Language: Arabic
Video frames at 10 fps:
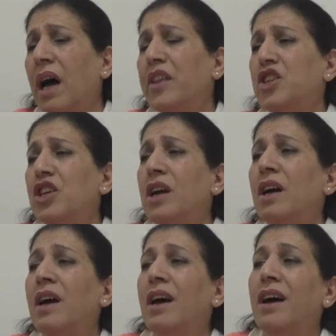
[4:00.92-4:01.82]
هذا الشيء
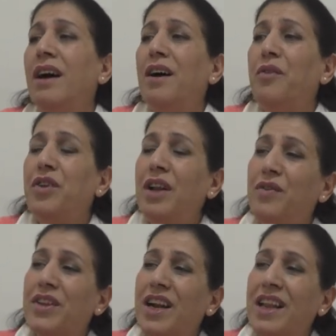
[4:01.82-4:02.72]
آه، في
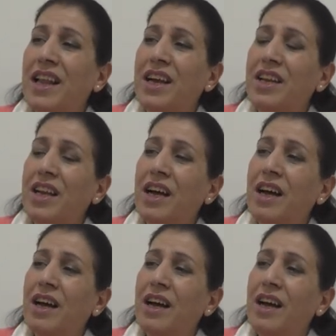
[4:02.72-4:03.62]
الفترات الأخيرة
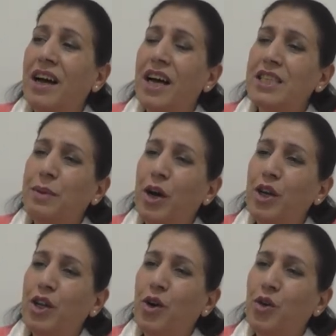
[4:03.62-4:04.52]
آه، أصبحوا
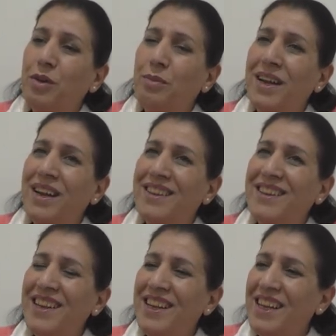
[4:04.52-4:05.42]
يضعون بنات
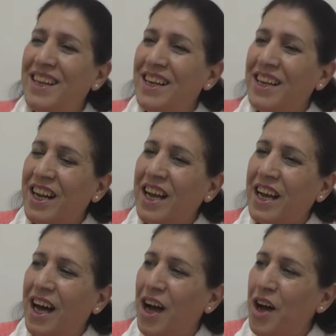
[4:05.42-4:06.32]

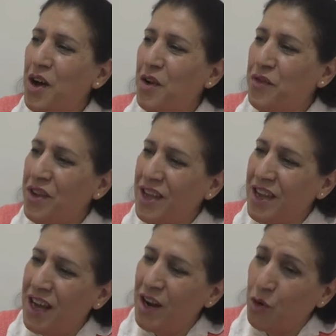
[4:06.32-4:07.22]
الرقة
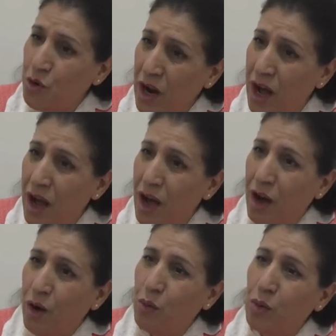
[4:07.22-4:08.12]
في القرى
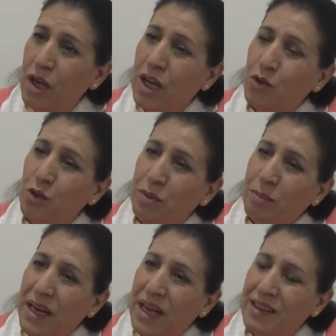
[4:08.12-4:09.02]
ويأتون
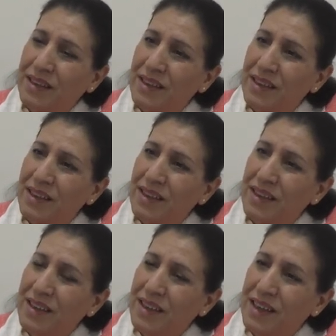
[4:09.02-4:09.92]
ببنات آه،
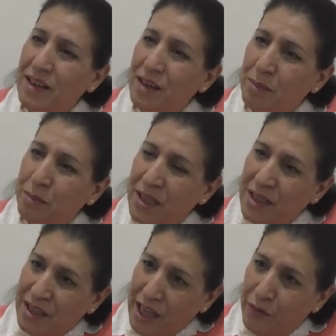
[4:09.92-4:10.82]

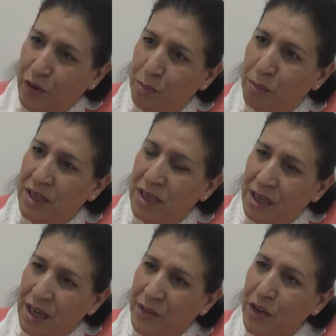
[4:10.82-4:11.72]
من طرفهم
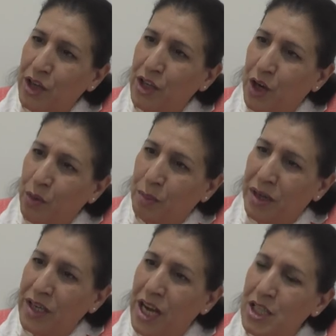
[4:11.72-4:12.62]
من لاذقية
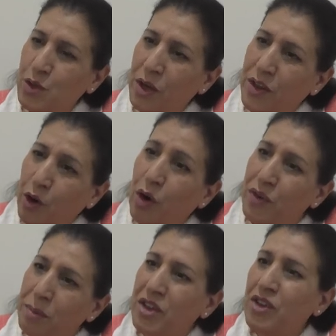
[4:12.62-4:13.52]
وبنياس ويضعوها
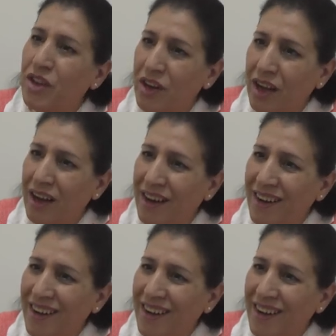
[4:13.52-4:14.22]
في مدينة الرقة